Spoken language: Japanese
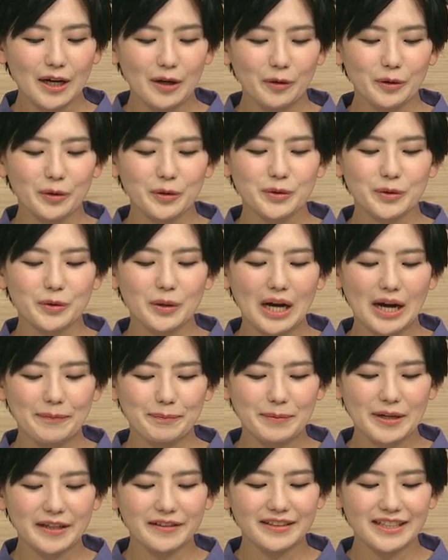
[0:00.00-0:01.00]
およそ
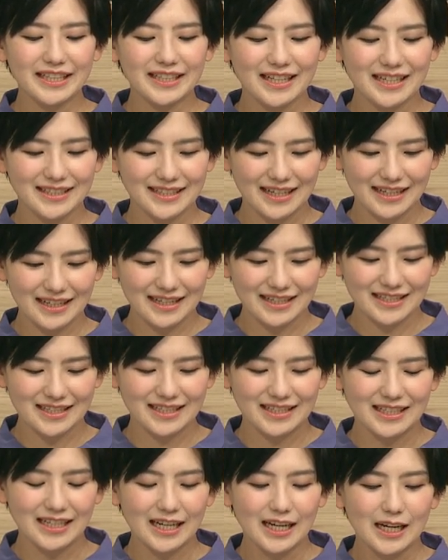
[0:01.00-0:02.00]
800人が参加
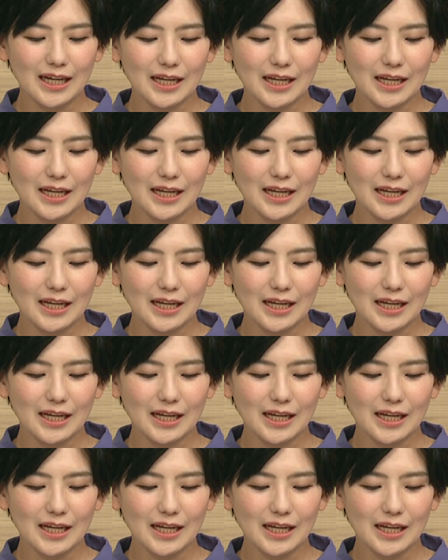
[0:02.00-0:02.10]
し